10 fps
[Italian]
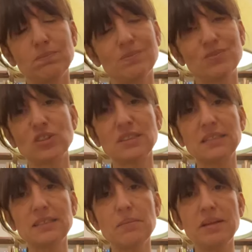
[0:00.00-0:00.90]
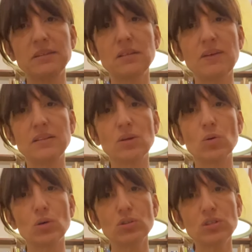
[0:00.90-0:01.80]
sostanzialmente diventa
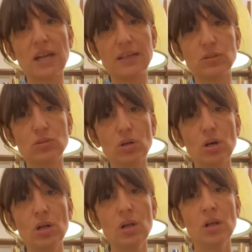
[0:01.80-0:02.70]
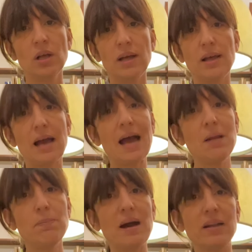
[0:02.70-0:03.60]
un contratto eh,
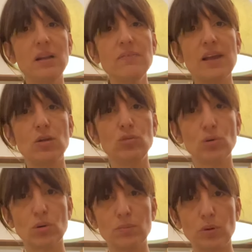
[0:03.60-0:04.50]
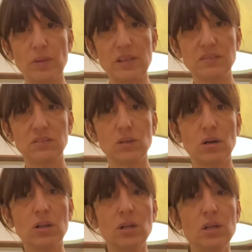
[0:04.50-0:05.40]
al pari livello di un
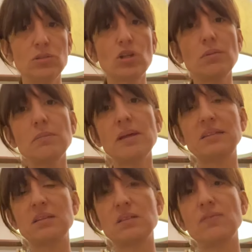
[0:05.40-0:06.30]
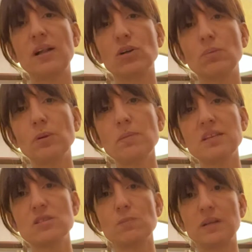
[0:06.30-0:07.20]
compromesso. Normalmente si fa il
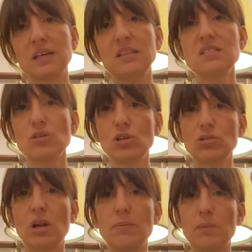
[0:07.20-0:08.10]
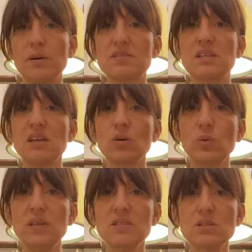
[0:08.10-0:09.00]
compromesso perché di solito la proposta di
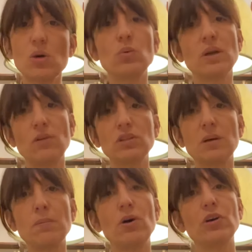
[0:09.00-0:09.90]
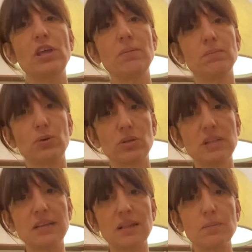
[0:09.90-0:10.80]
acquisto, una volta poi
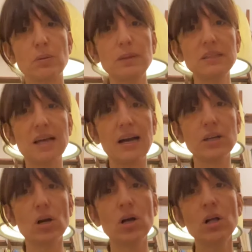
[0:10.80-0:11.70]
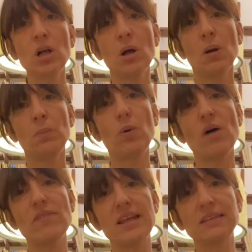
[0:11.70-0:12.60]
portata al proprietario,
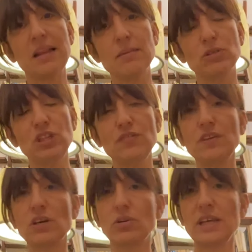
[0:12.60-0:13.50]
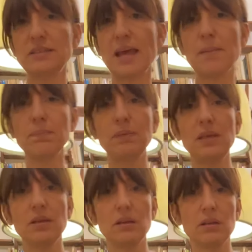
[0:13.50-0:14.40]
può avere delle modifiche nei
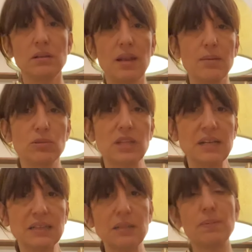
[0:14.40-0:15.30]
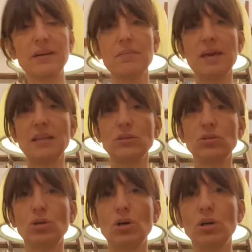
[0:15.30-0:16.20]
tempi, eh, nelle modalità di
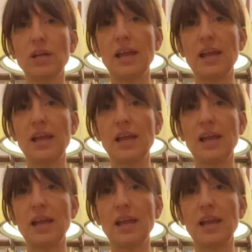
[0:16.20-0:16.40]
pagamento